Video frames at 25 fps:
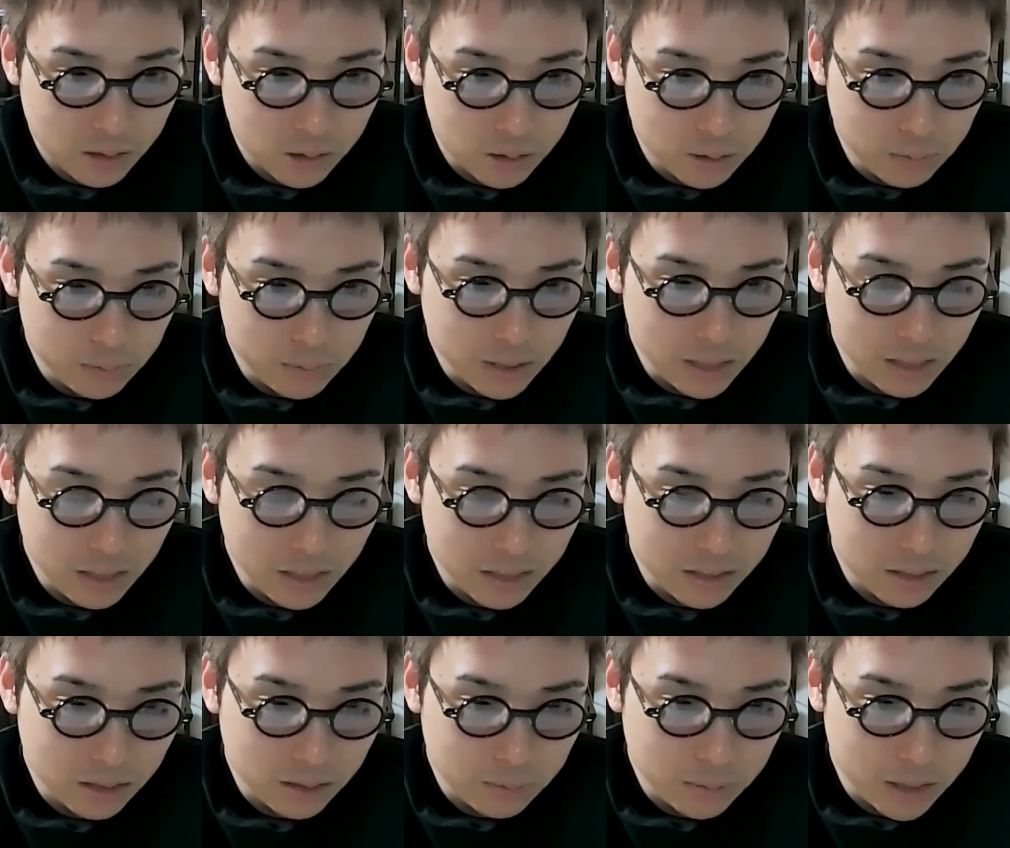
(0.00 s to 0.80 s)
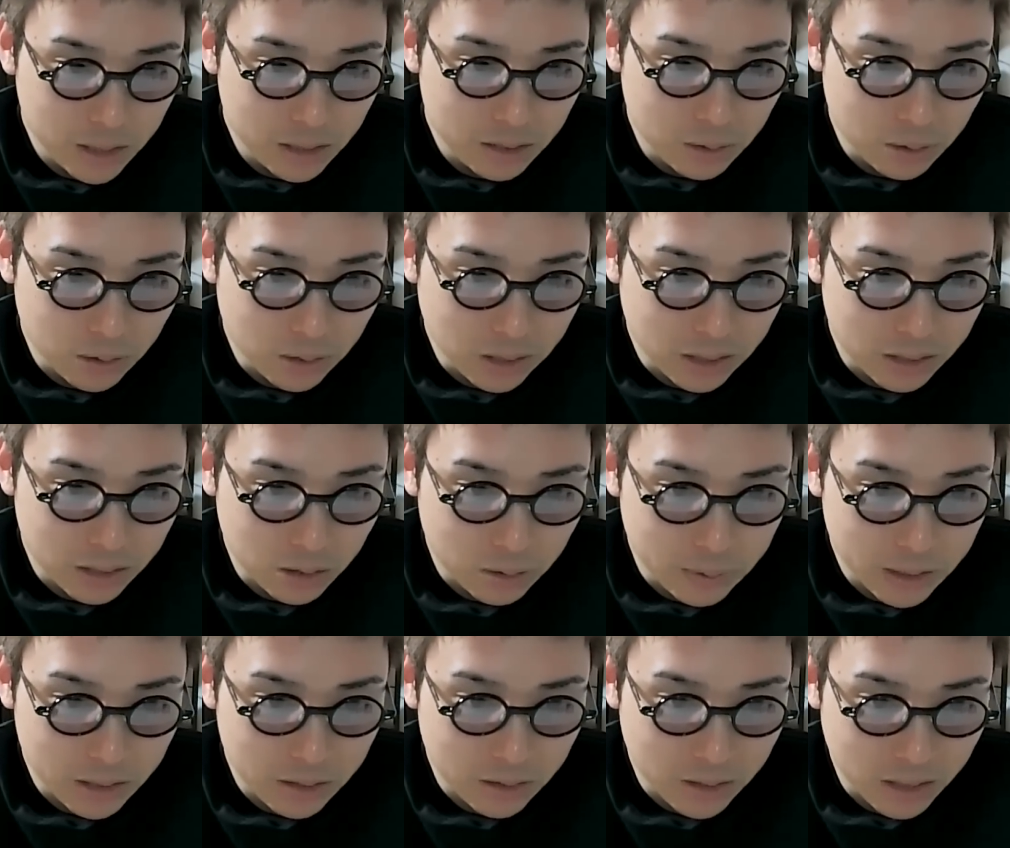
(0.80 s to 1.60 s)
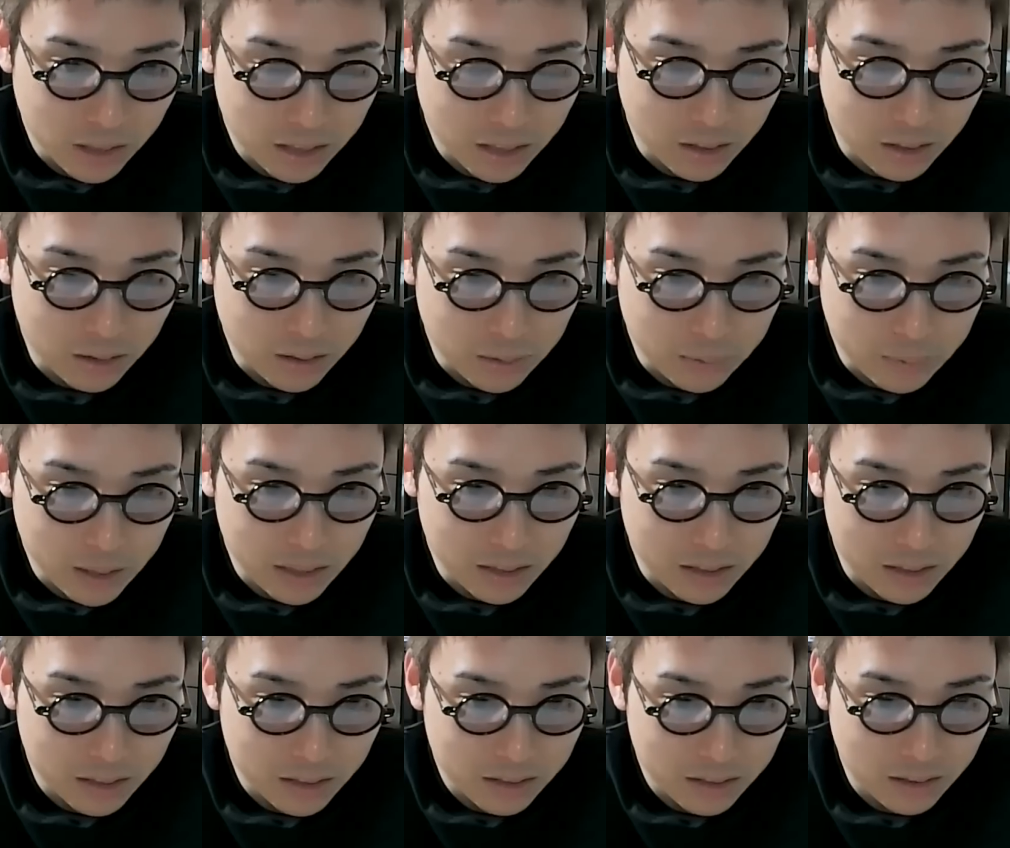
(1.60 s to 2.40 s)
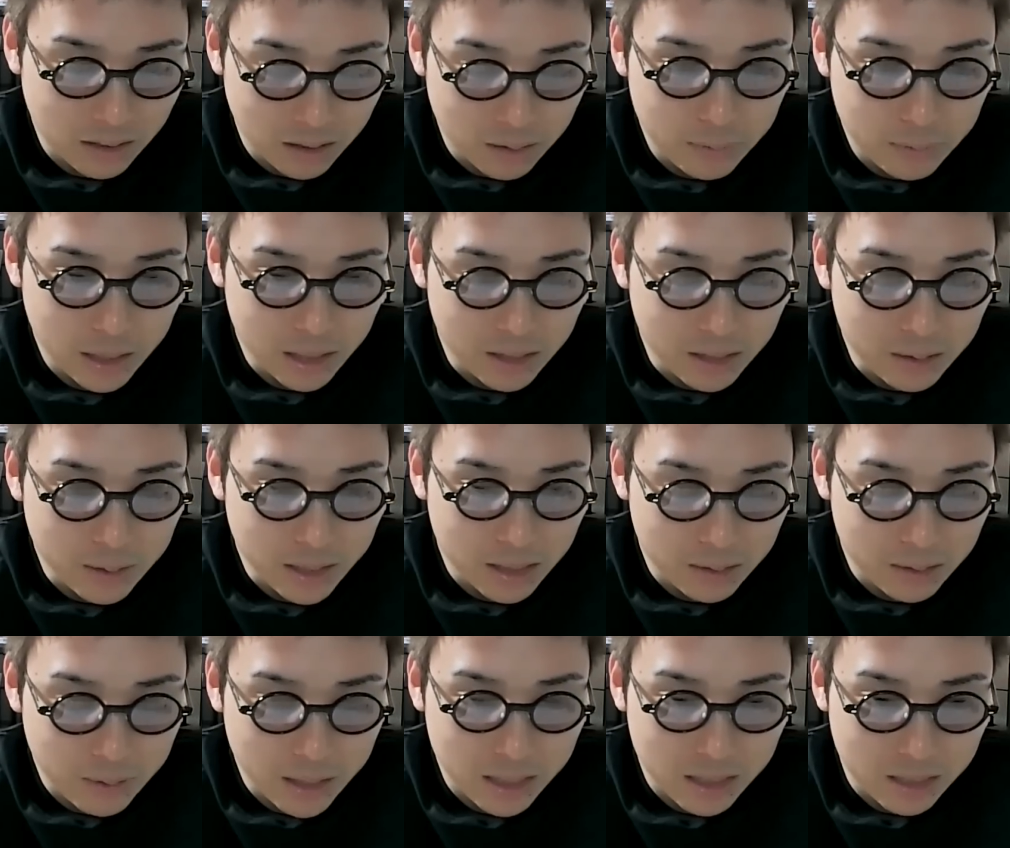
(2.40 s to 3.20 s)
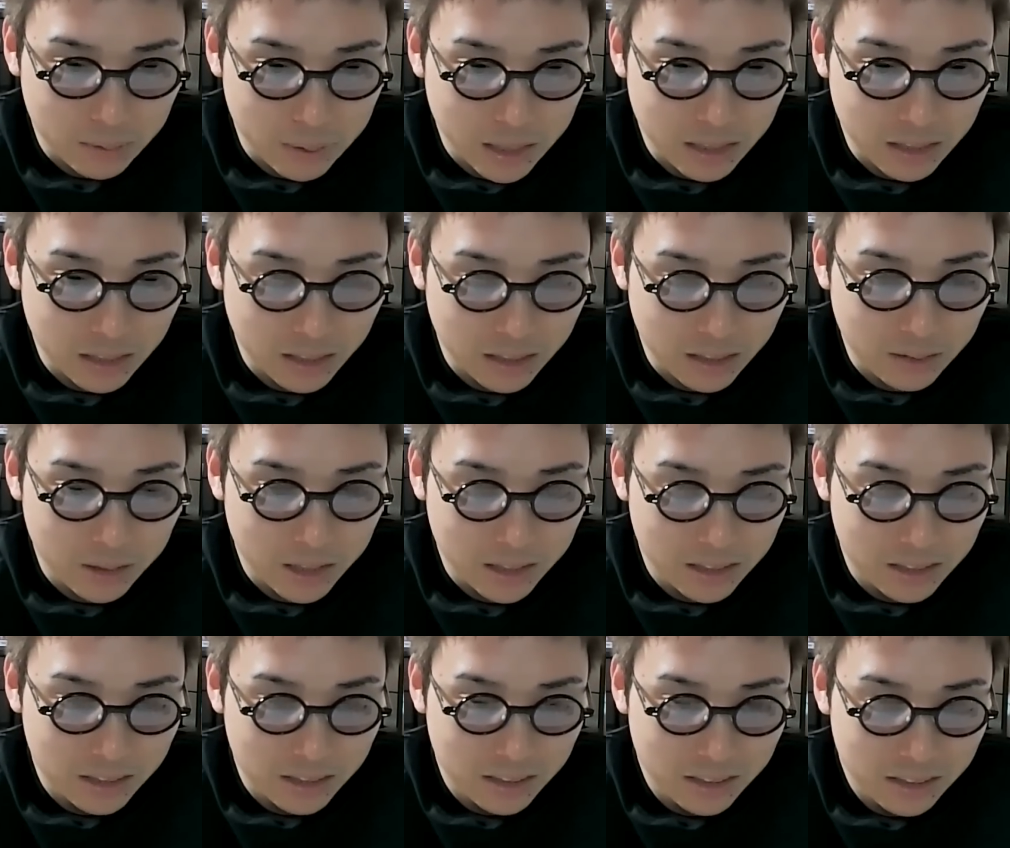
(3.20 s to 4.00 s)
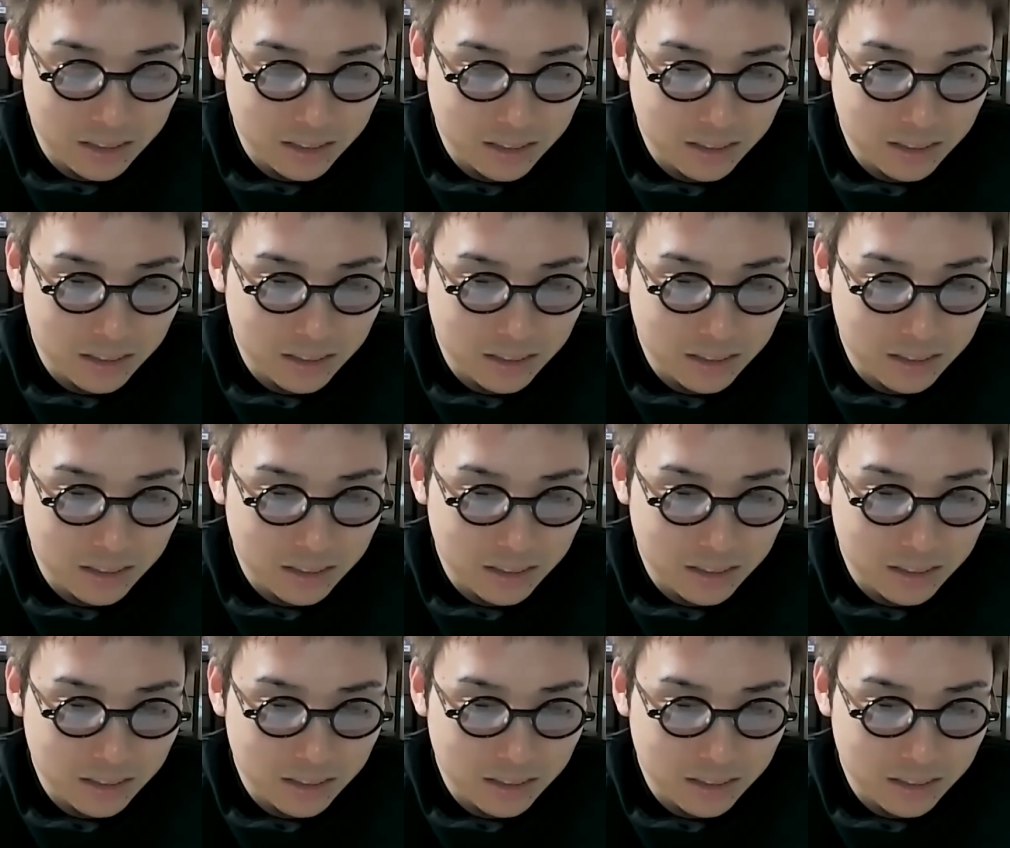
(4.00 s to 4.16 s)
コンビニで住民票とか証明書出せるのは便利ですね。あ、便利便利。めっちゃ便利、れは。